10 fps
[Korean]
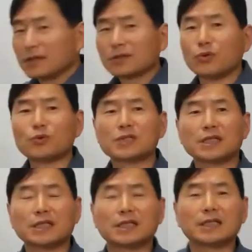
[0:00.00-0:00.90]

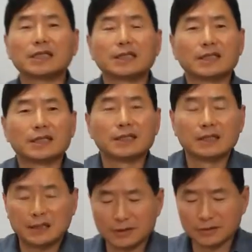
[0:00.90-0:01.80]
공자가
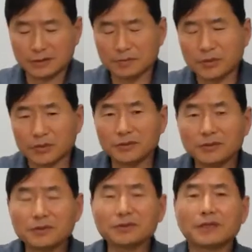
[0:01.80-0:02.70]
이거를
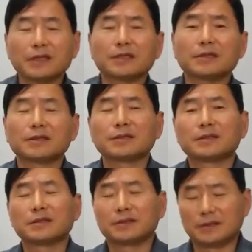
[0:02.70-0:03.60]
평생
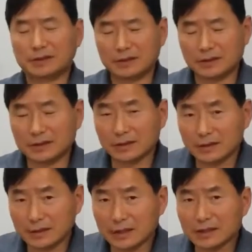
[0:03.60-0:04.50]

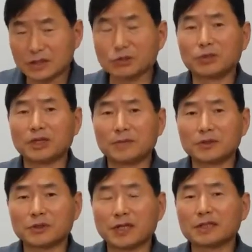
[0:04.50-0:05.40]
자기가 지고
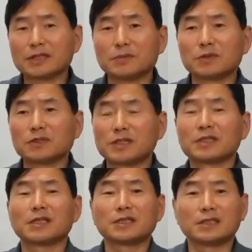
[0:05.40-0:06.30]
다니면서 다른 짐들은
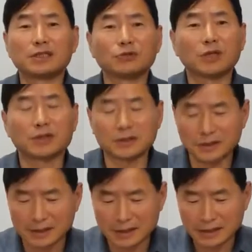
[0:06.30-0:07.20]
제자들이 지고
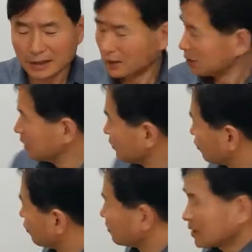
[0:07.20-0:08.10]
다녔는데
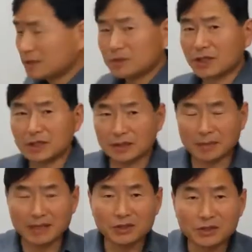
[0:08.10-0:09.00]
주역만큼은 자기가
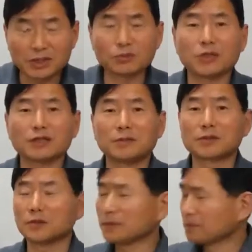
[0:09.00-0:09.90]
반드시 지고
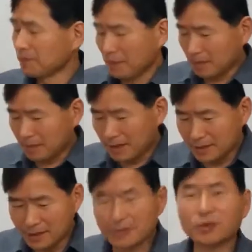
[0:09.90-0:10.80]
다니면서
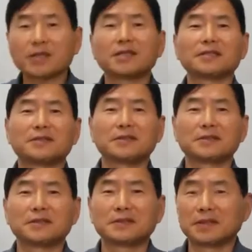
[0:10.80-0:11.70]
맨날 봤다는 거예요.
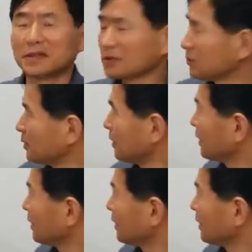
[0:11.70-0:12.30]
그래가지고